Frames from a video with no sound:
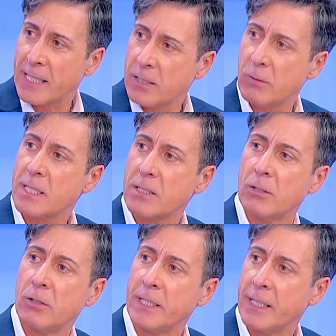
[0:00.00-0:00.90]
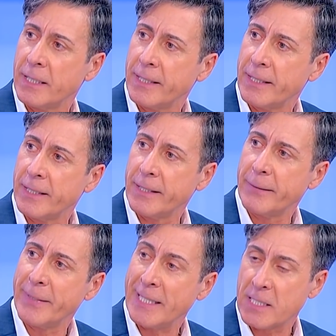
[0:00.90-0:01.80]
la
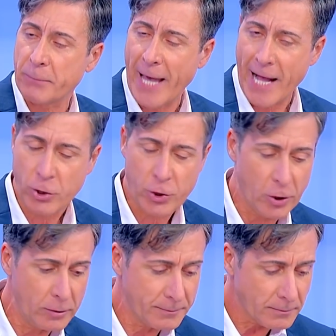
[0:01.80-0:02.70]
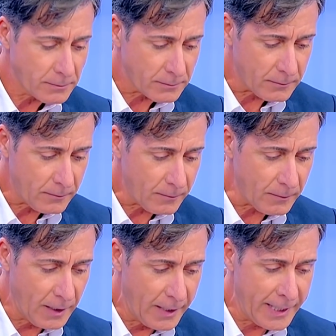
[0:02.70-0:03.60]
situazione, me ne dispiaccio,
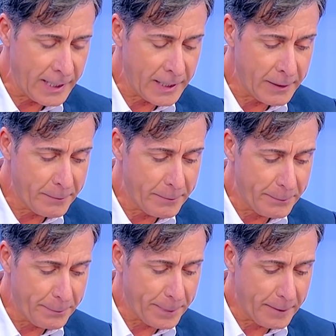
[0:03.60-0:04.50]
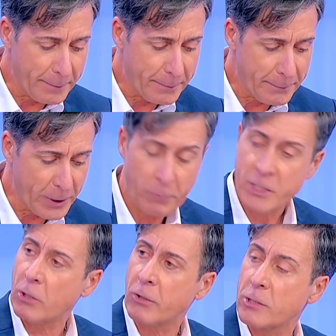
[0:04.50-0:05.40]
e, però
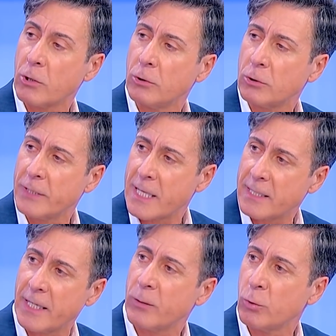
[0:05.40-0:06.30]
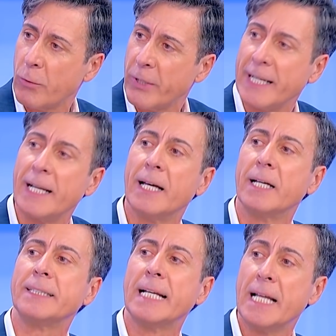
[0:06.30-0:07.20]
mi sono reso conto di essere caduto poi
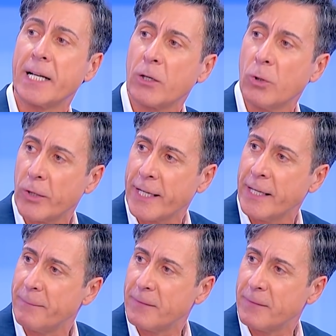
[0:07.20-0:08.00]
nel, nell'errore